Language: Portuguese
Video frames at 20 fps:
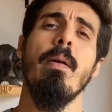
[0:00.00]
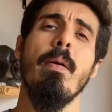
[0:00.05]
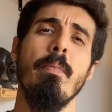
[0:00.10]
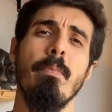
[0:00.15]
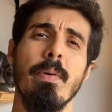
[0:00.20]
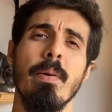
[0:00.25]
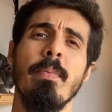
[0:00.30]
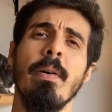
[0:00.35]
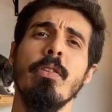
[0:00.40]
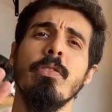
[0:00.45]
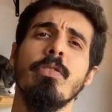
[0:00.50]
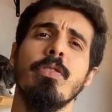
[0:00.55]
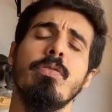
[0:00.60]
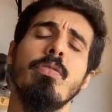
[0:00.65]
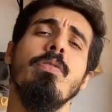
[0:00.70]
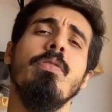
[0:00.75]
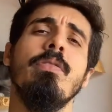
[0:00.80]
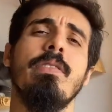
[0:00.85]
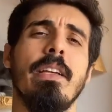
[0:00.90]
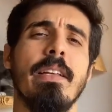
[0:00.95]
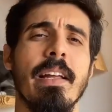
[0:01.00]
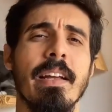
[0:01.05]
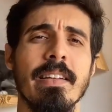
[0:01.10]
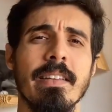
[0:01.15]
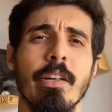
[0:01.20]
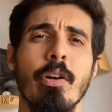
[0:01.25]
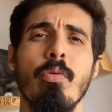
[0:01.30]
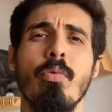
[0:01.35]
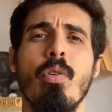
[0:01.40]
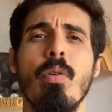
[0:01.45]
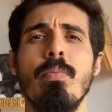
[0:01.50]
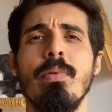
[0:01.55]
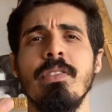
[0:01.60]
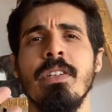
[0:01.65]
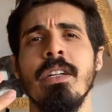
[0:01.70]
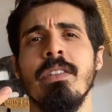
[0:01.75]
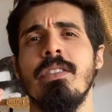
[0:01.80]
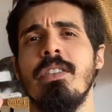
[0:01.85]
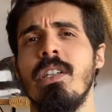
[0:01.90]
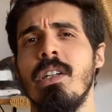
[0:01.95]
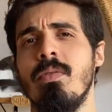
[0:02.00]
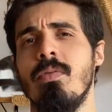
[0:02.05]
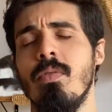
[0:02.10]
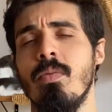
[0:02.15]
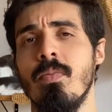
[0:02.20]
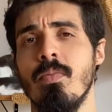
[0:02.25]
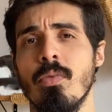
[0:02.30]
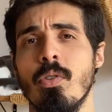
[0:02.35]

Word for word: Primeiro de tudo, você tem que ter um objetivo.